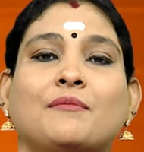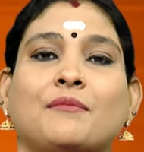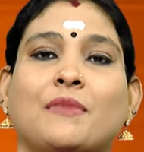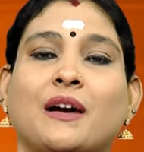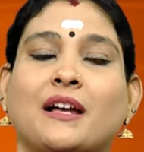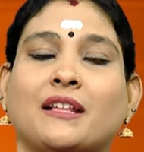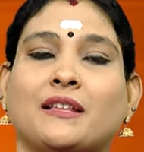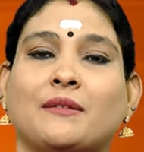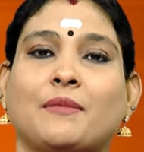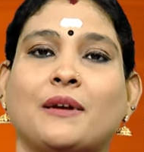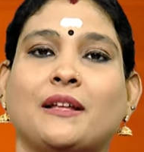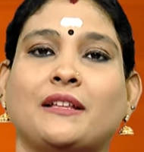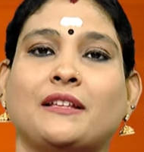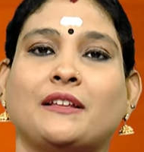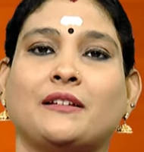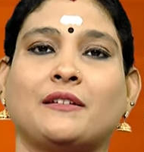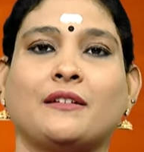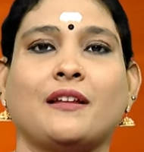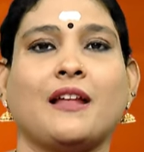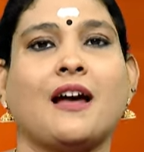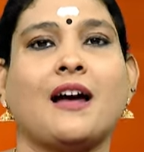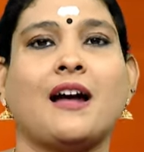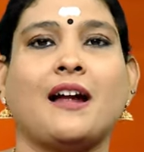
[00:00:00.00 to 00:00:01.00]
மாதமாக இது
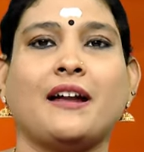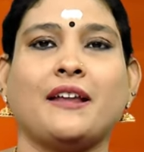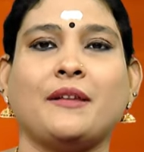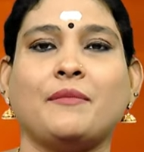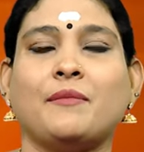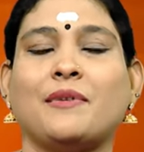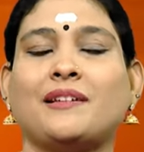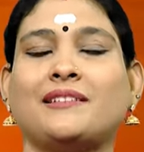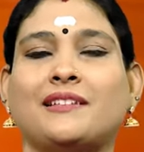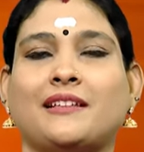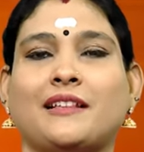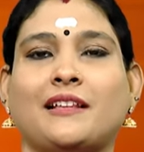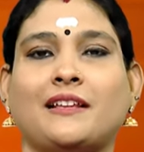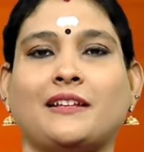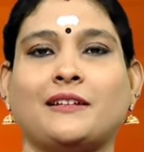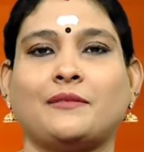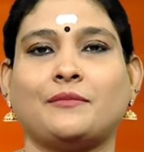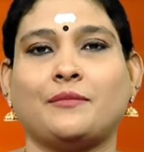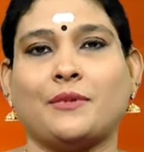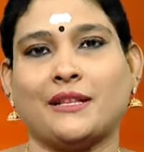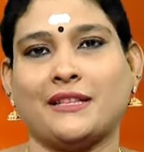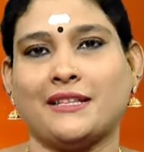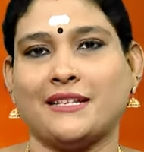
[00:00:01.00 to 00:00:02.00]
இருக்குன்னா ஆடி மாதத்துல
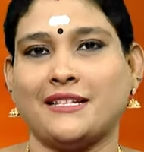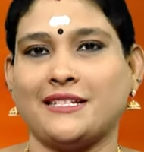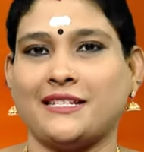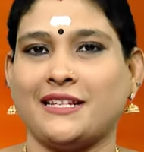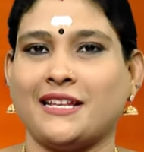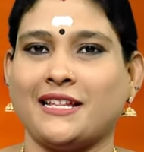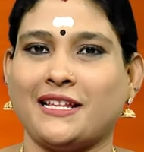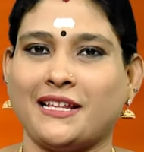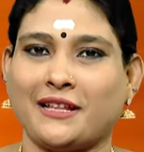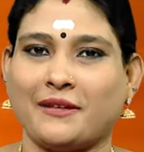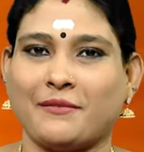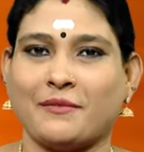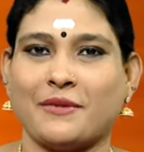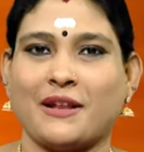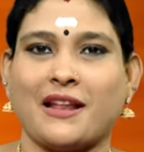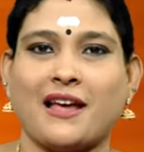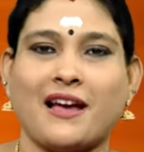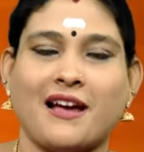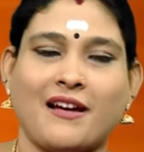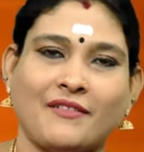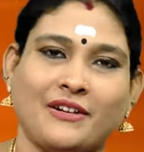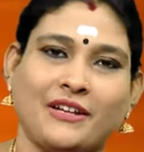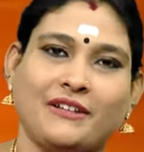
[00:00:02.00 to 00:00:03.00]
பதினஞ்சாந்தேதிக்கு மேலே
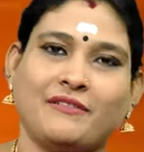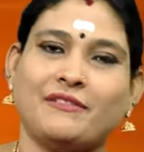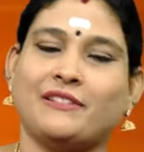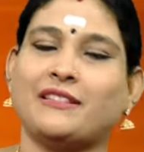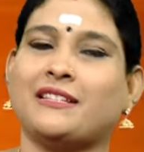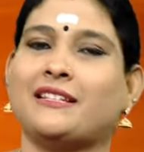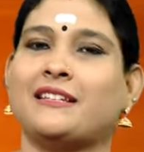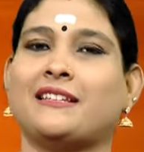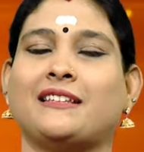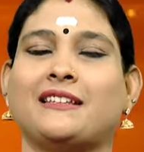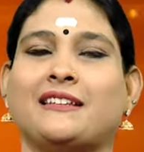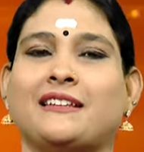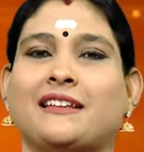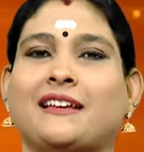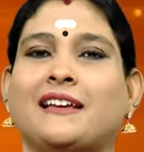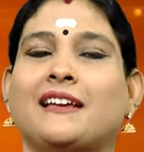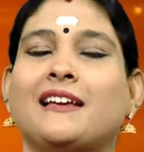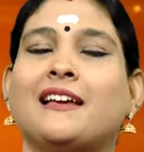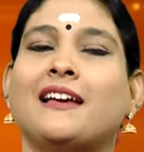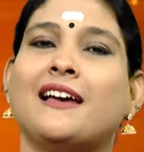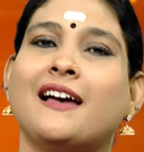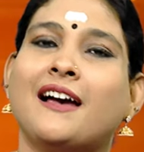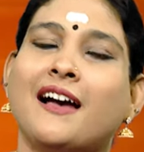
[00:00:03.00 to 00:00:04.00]
ஆவணி வந்துடுது இல்லை
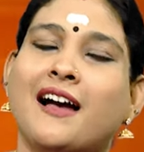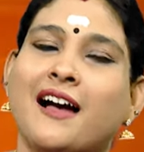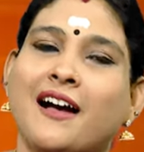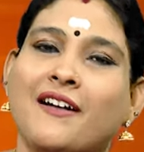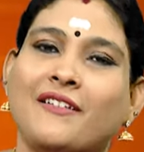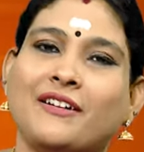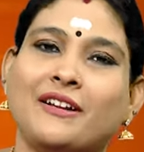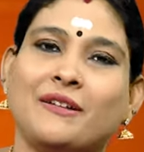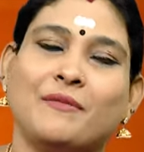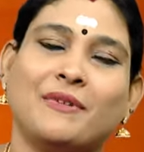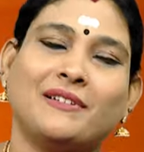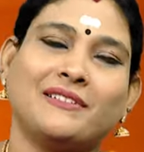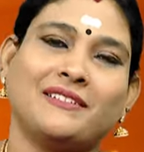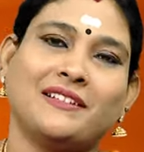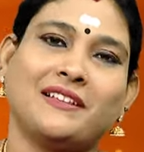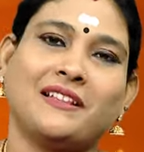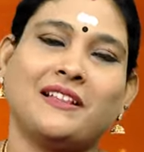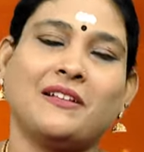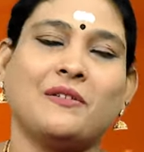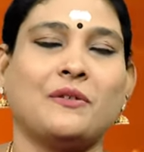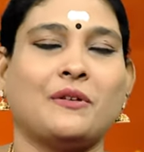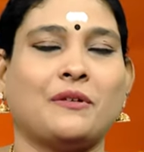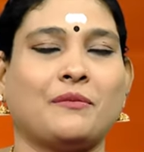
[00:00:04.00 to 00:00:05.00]
ஆவணி
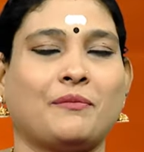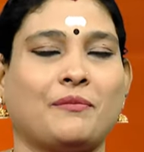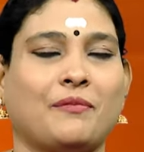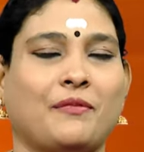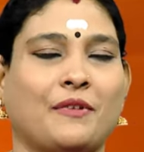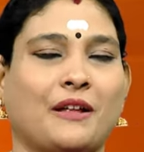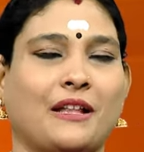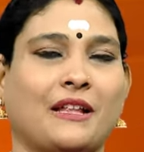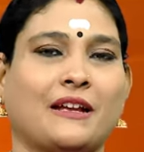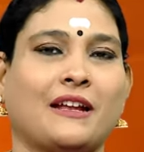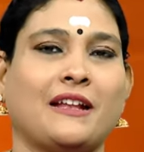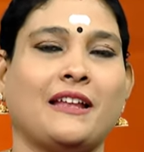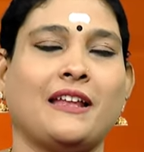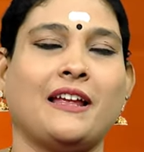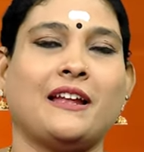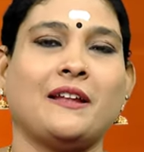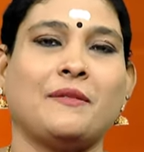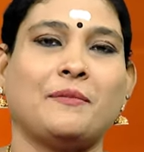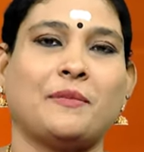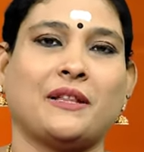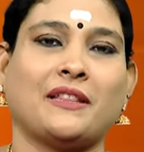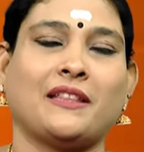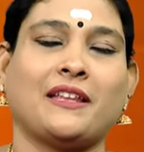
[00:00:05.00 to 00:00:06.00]
மாதத்தில் உங்களுக்கு ப கல்யாண
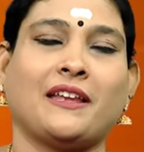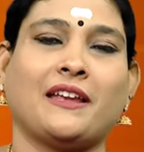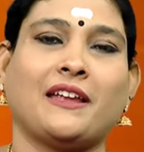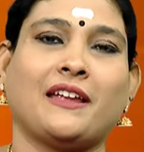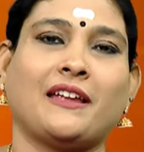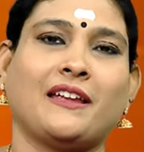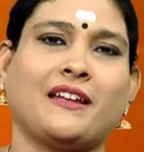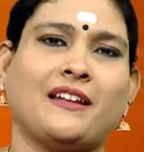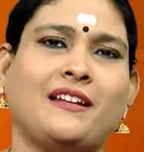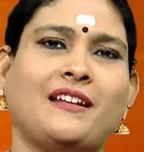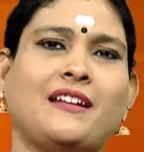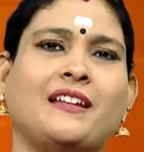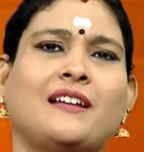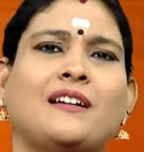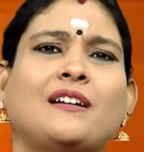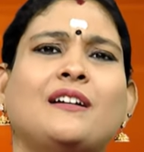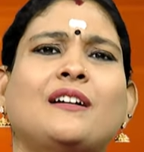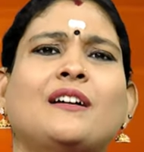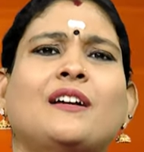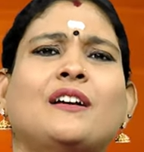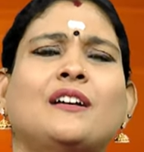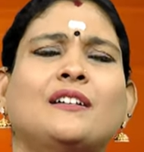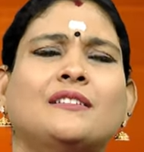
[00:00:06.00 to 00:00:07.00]
பத்திரிக்கை எல்லாம்
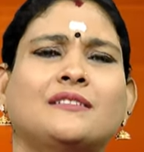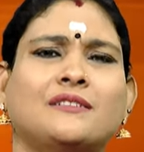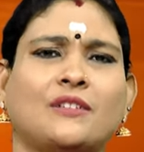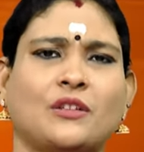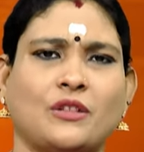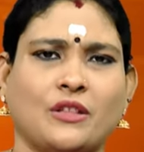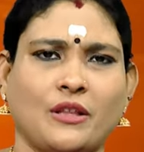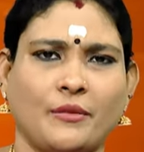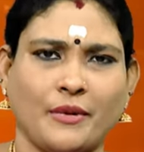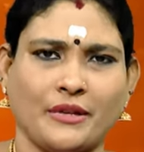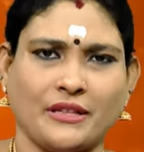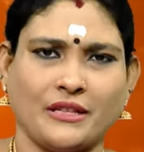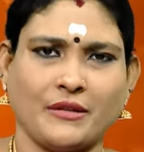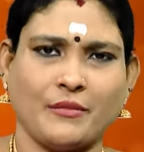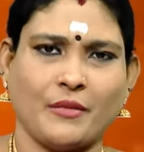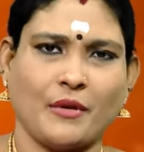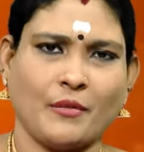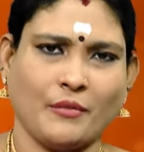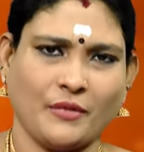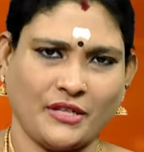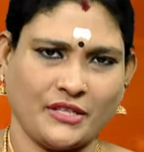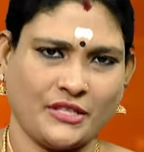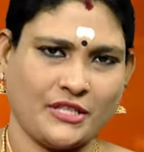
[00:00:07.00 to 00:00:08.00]
சொந்த
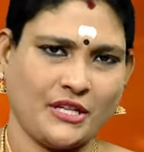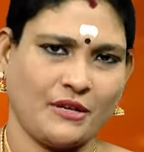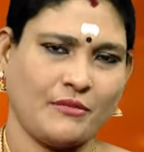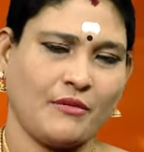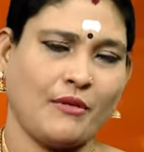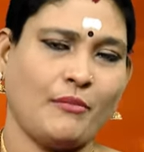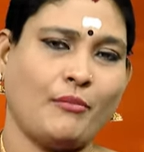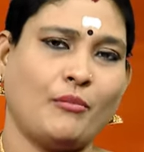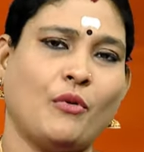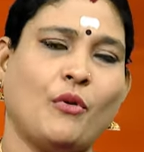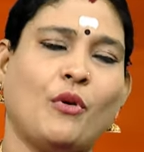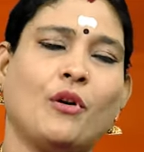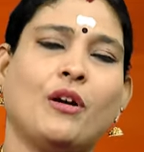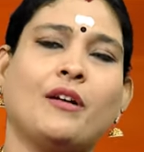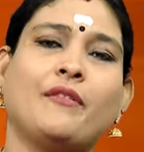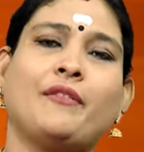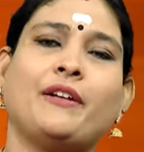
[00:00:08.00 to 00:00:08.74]
பந்தமாக நிச்சயமாக போக